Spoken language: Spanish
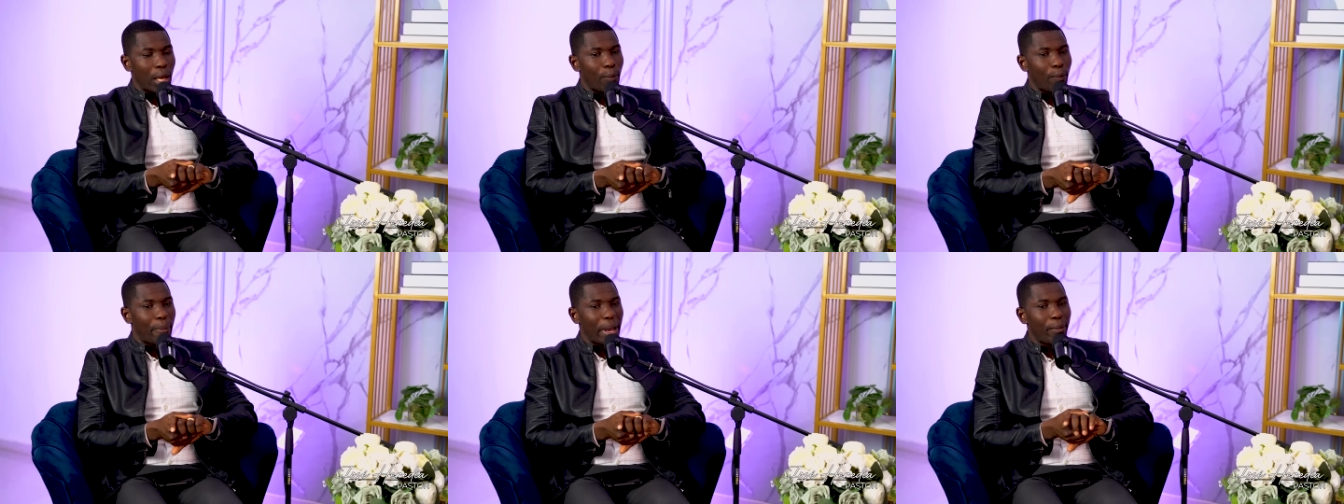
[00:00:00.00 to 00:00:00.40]

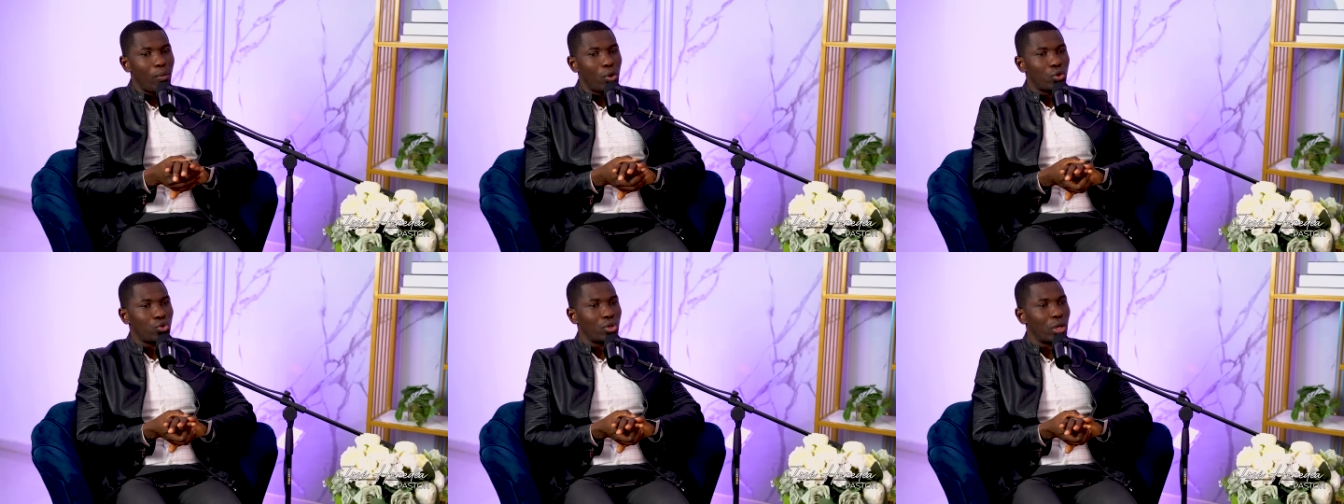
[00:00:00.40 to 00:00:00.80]

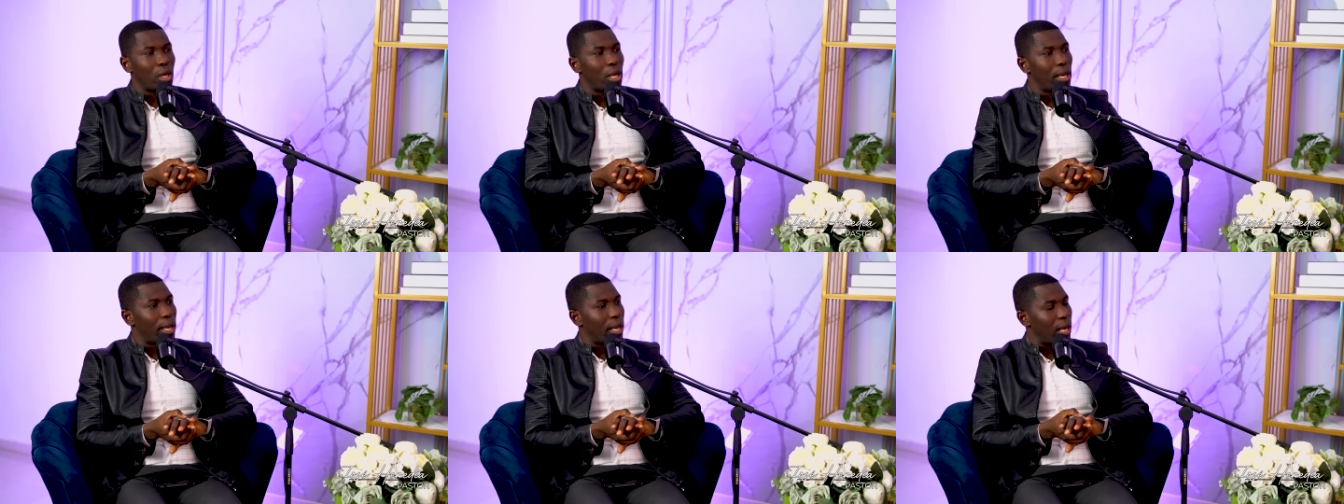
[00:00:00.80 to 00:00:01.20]
vemos
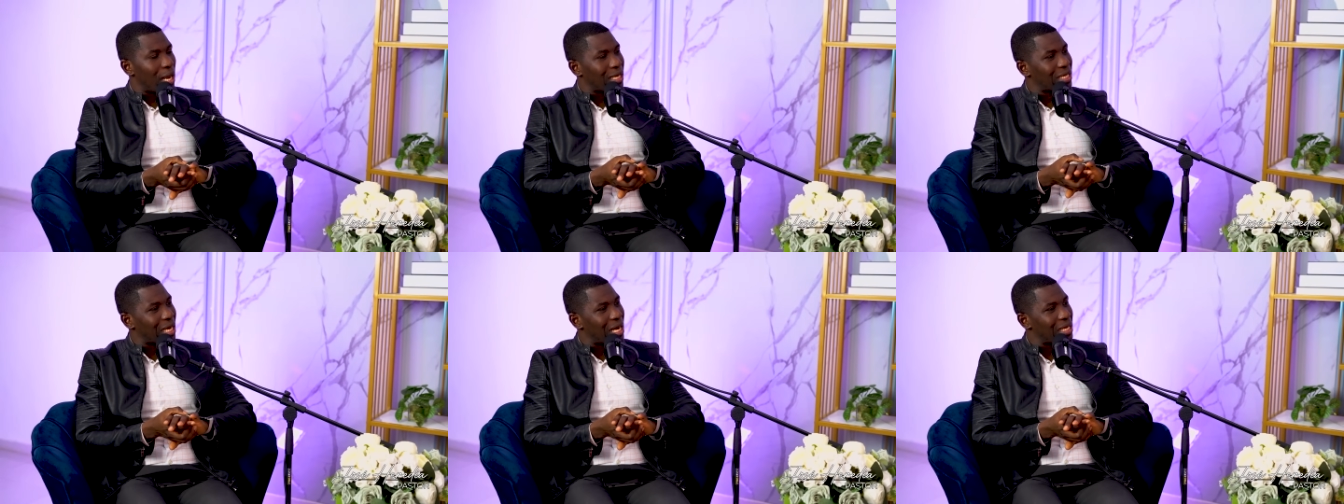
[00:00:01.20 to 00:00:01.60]
en
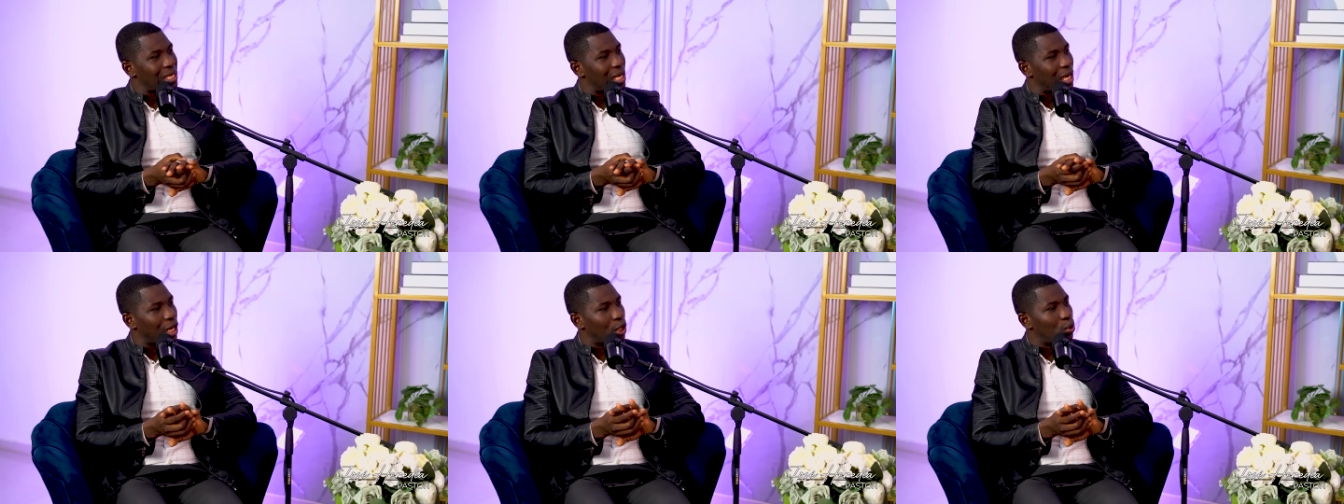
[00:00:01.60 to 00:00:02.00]
la Sagrada
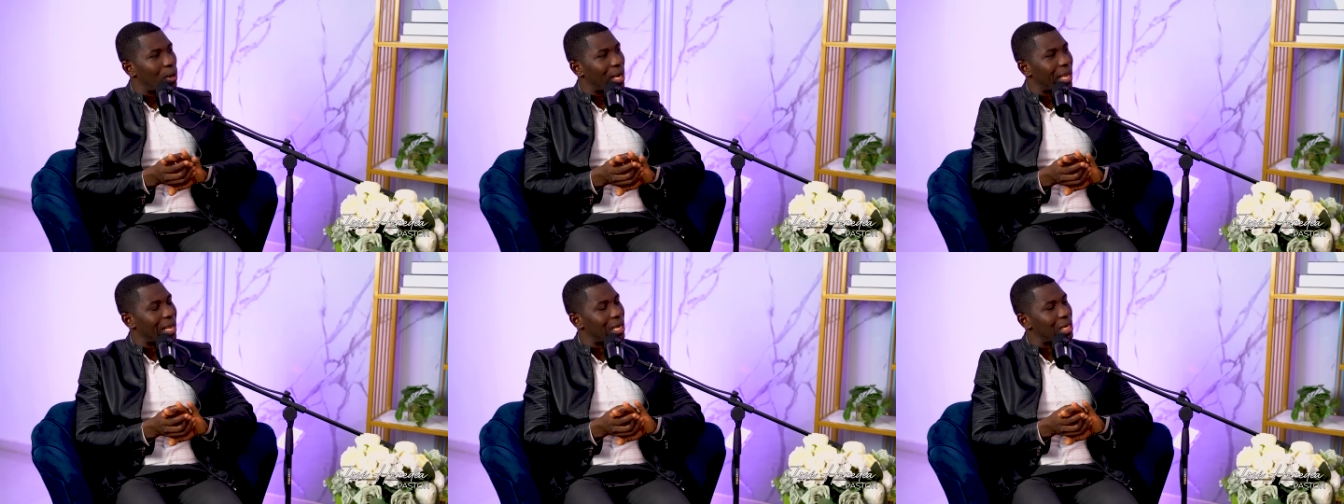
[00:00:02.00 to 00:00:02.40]

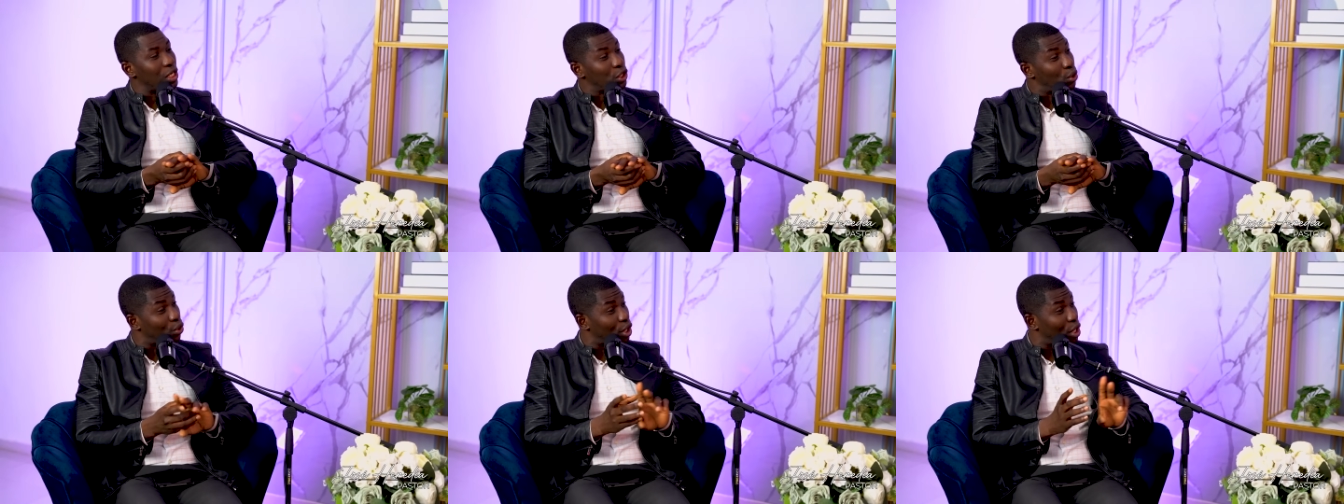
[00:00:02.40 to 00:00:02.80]
Escritura que
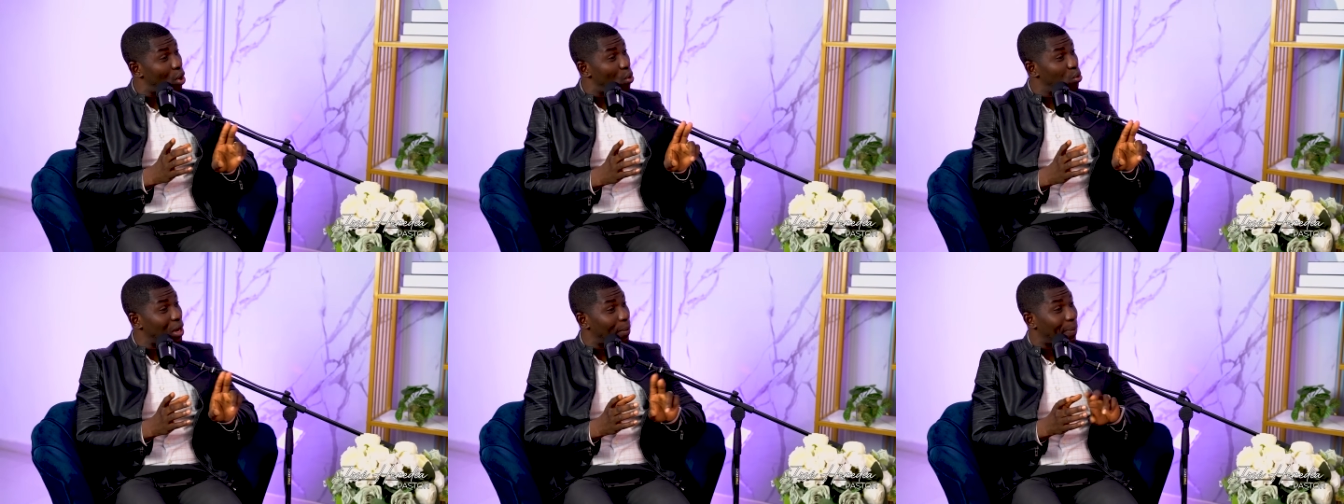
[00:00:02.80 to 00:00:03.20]
Cristo dijo
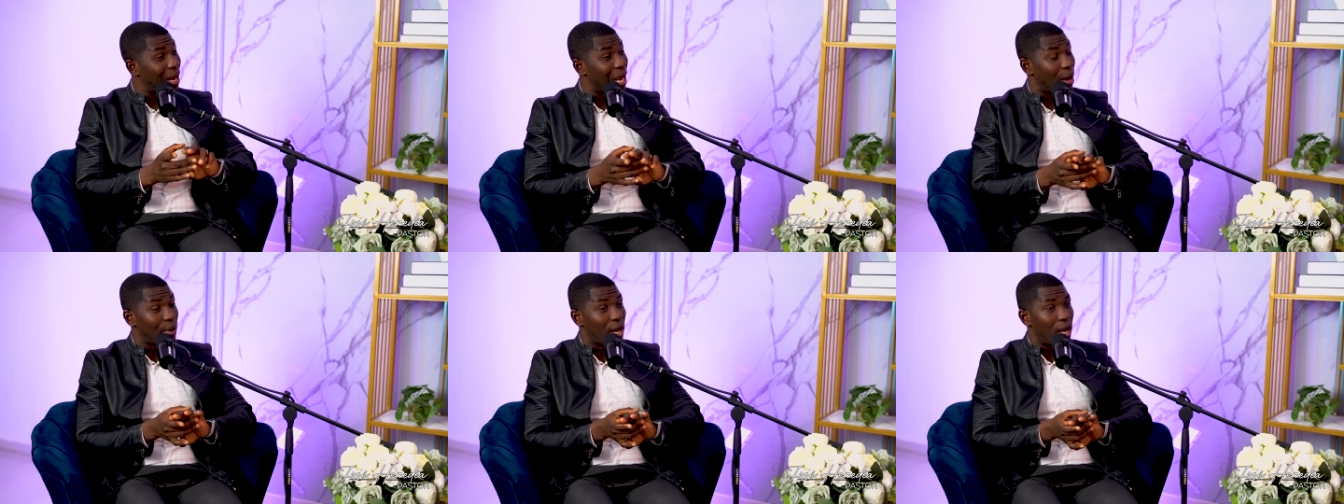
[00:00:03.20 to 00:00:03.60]
una
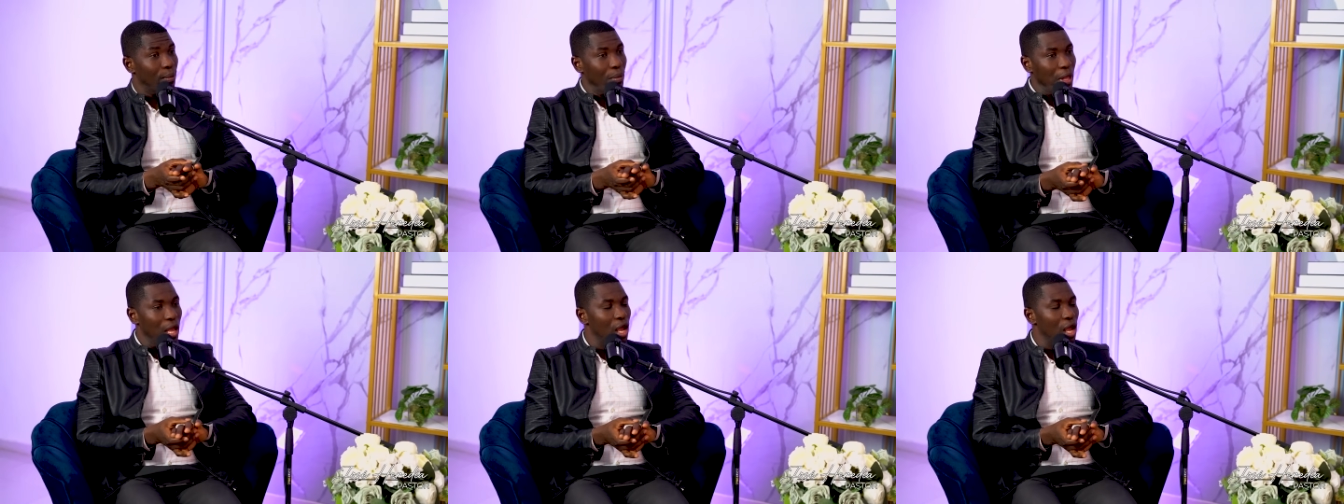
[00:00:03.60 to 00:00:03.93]
palabra.